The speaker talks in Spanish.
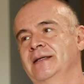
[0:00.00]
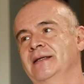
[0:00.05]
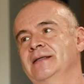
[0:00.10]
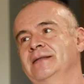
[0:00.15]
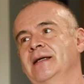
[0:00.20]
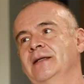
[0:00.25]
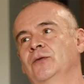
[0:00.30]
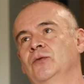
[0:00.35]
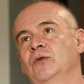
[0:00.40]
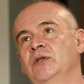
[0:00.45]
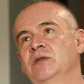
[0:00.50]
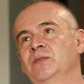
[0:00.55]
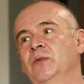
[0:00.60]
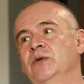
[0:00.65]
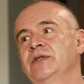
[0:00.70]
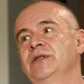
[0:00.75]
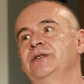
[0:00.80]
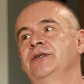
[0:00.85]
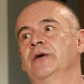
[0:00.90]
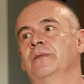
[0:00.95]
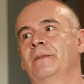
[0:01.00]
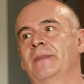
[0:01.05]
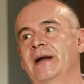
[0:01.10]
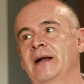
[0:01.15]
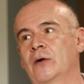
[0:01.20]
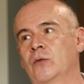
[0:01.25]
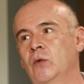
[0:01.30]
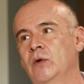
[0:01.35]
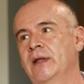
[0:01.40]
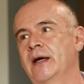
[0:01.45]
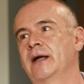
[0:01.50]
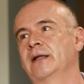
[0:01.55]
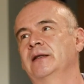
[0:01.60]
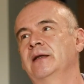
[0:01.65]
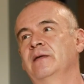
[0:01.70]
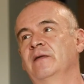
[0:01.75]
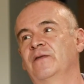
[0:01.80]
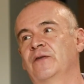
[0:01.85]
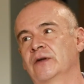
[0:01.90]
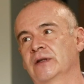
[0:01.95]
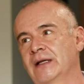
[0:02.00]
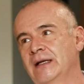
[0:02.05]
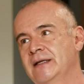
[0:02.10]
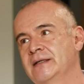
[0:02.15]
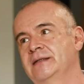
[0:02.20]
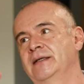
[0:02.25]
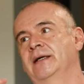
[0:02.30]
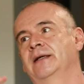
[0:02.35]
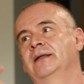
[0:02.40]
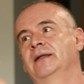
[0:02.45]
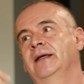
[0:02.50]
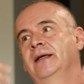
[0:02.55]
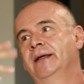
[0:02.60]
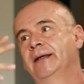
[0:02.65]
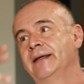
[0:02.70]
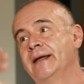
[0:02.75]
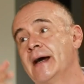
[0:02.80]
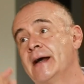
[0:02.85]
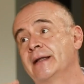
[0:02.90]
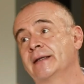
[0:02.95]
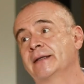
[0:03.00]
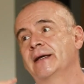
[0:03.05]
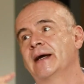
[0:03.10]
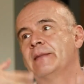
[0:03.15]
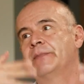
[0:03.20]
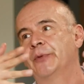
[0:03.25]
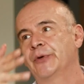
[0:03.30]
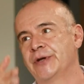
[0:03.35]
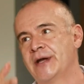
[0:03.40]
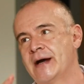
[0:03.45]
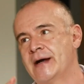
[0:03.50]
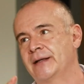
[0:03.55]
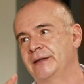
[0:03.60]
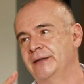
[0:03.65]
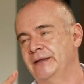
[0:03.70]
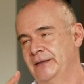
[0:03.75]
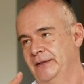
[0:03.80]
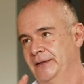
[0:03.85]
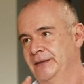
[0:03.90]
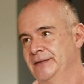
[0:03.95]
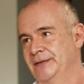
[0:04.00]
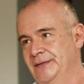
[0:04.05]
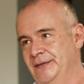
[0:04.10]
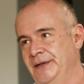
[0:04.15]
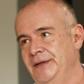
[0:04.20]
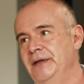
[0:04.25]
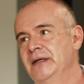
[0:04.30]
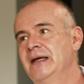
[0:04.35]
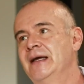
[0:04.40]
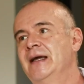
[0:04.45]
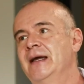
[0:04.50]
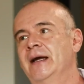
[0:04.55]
tienes a tu disposición para cuidarte, fortalecerte, guiarte, apoyarte. Sí.